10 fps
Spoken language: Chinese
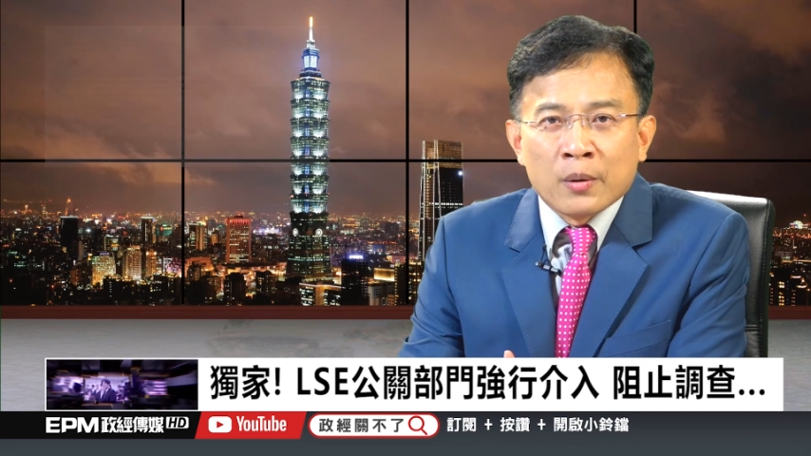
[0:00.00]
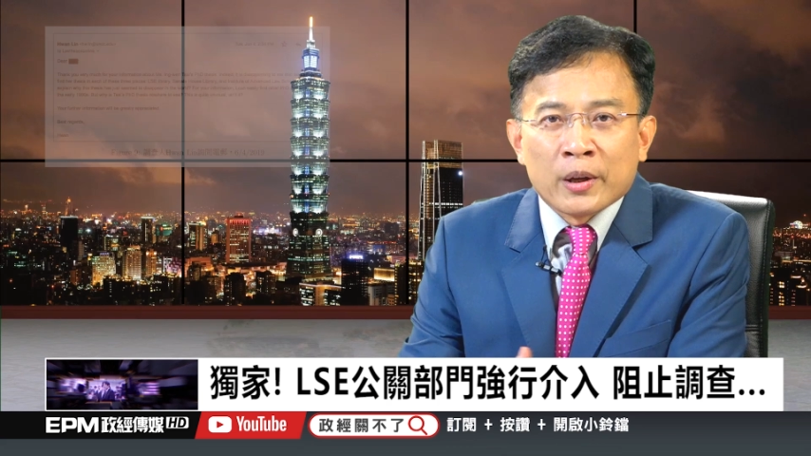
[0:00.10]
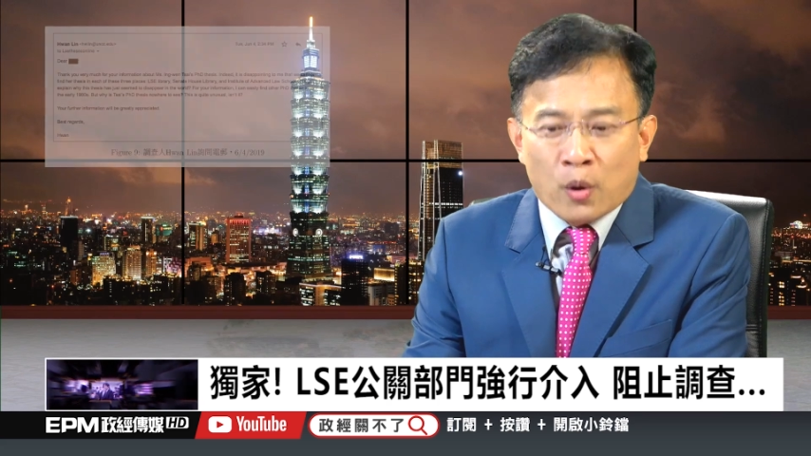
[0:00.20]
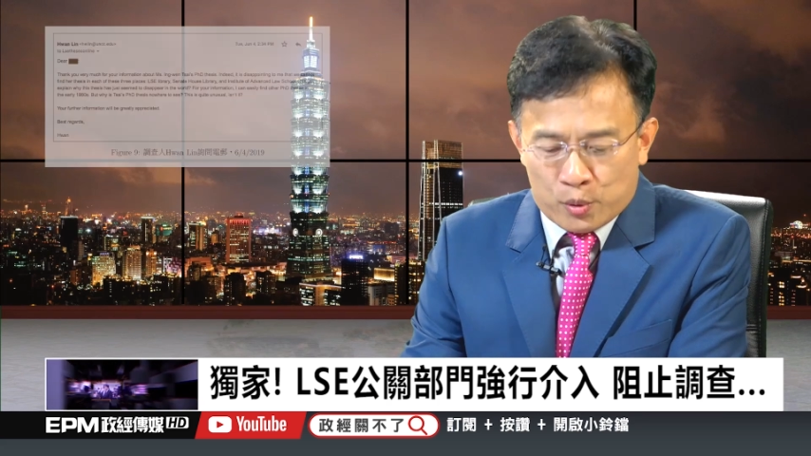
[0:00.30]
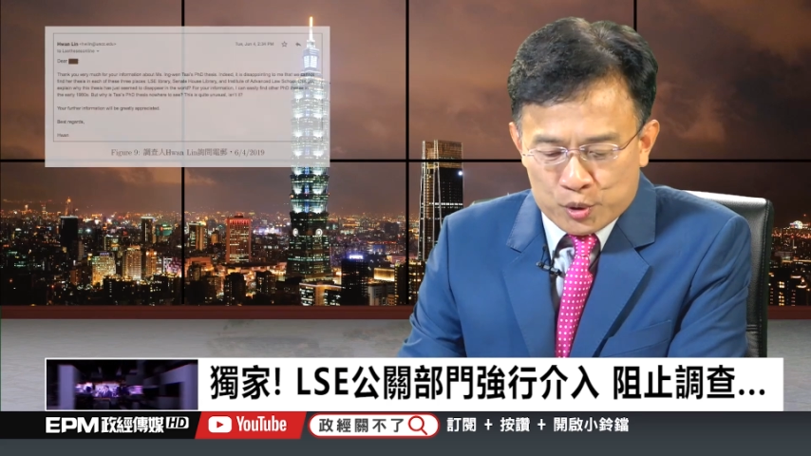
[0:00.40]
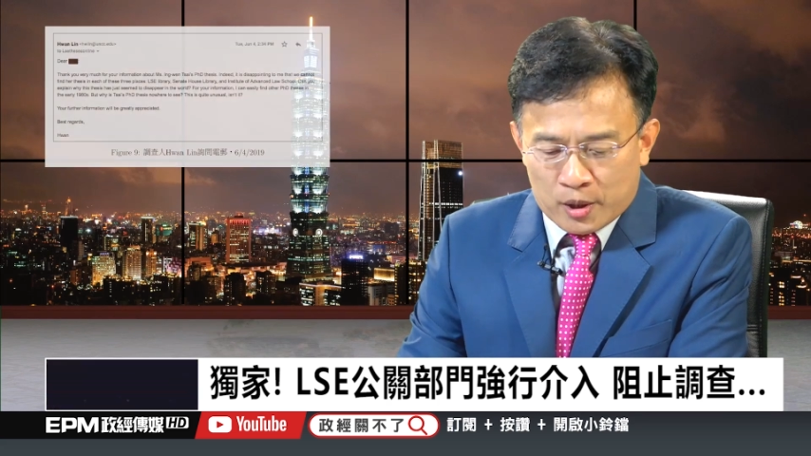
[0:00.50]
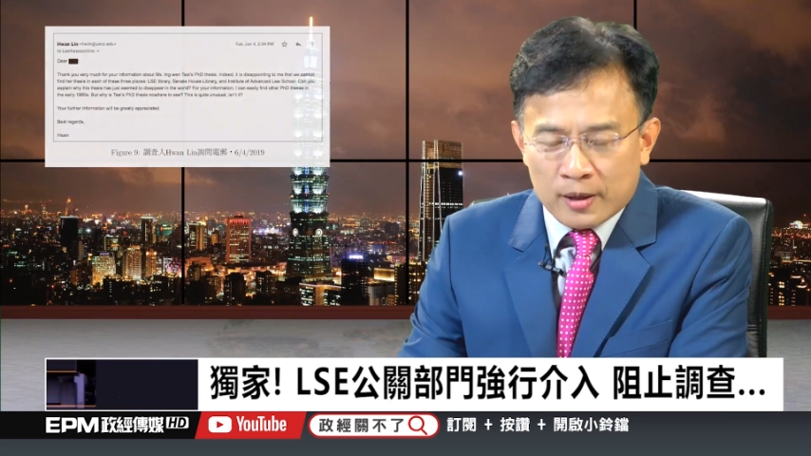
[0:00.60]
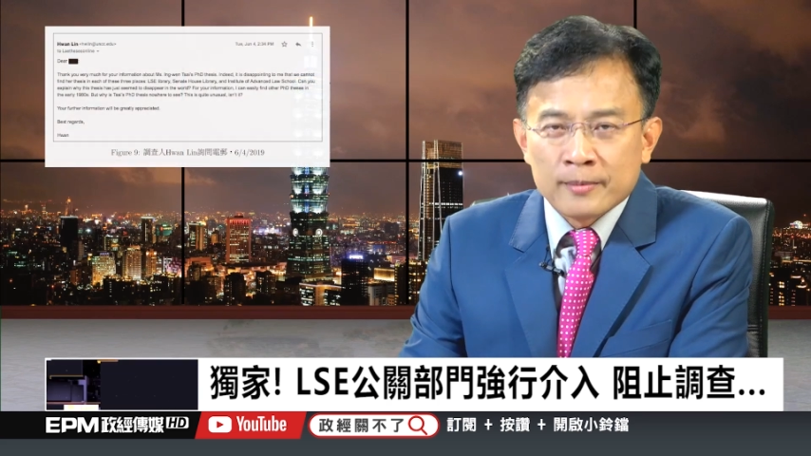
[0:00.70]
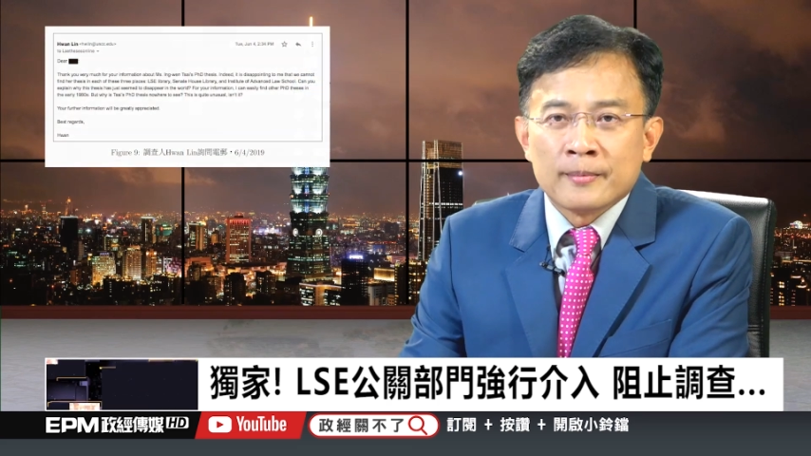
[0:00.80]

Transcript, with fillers: 位同学。